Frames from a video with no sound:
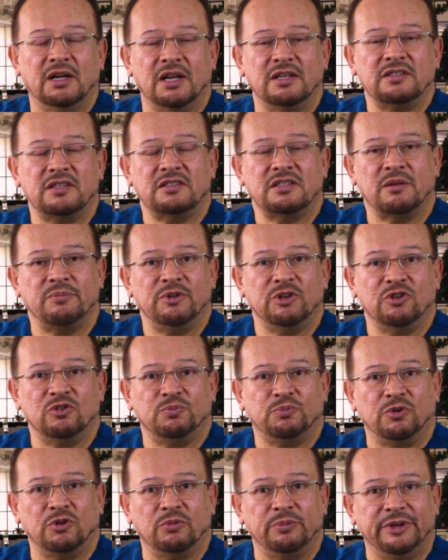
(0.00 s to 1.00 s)
Gracias
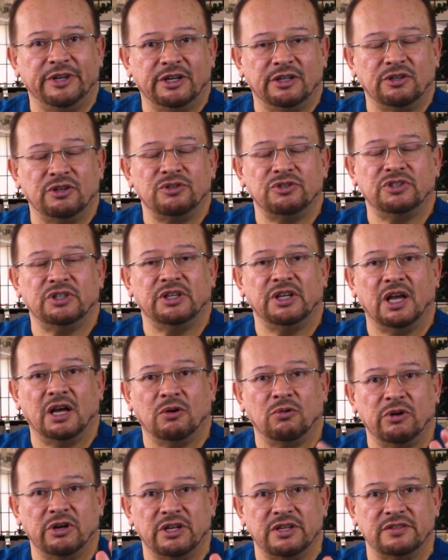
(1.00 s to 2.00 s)
amigos por vernos.
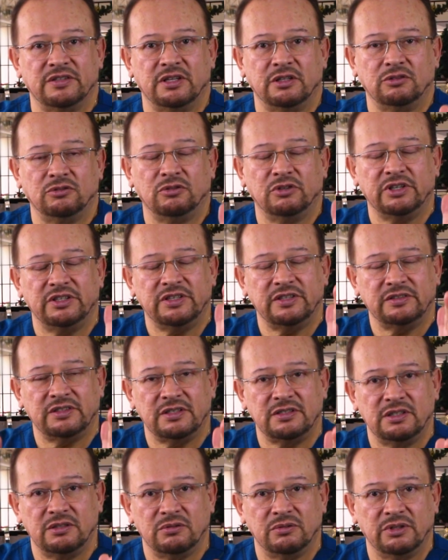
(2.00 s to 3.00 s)
Acuérdense, todas
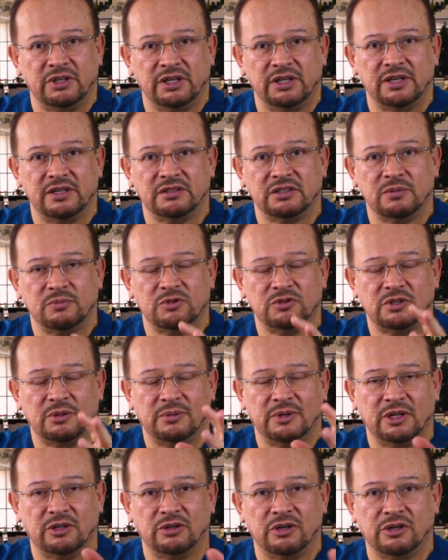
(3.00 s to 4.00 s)
estas cirugías que
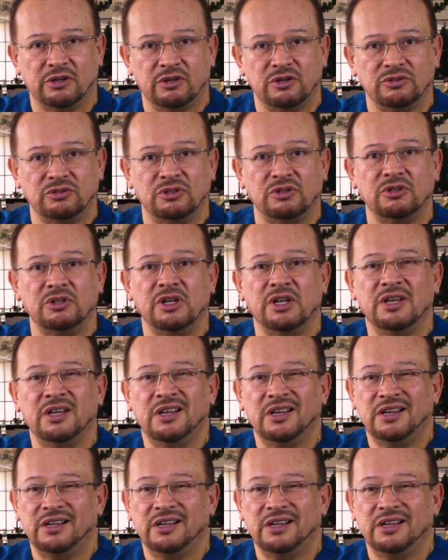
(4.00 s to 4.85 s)
hemos hablado del rostro